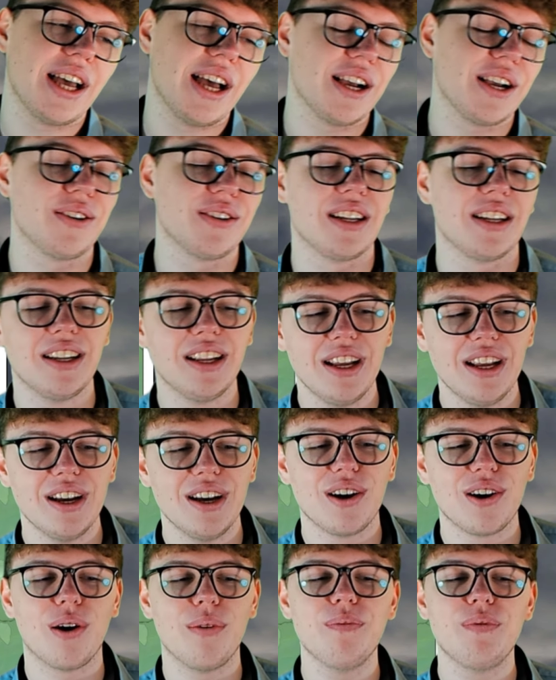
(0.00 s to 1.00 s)
Tag und dann
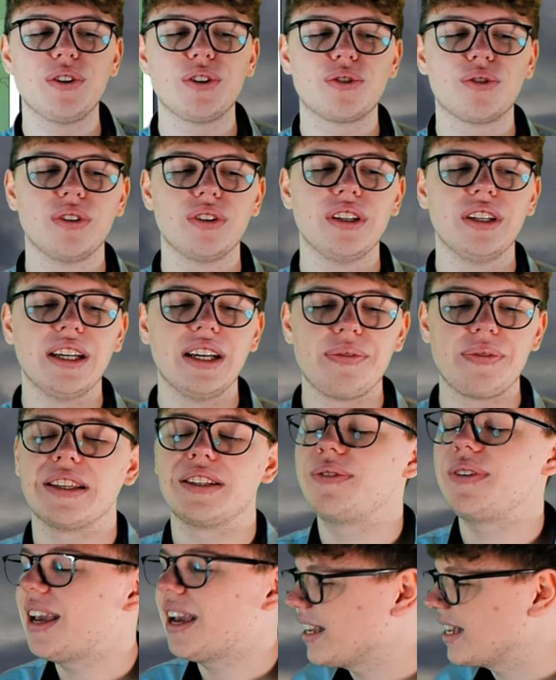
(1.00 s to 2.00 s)
kommen wir schon.
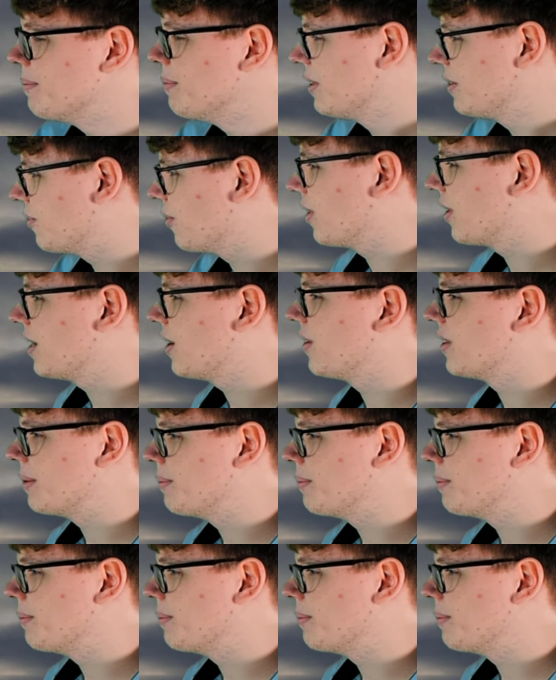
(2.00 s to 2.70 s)
Das wäre der Mittwoch, genau.